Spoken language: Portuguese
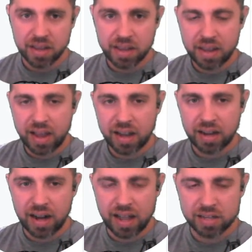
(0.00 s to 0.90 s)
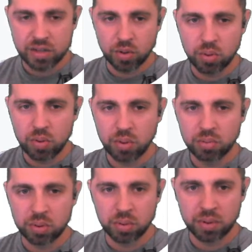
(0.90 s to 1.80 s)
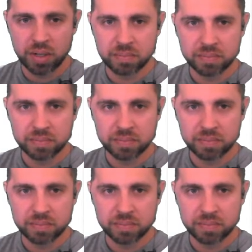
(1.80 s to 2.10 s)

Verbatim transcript: que é a classe do controle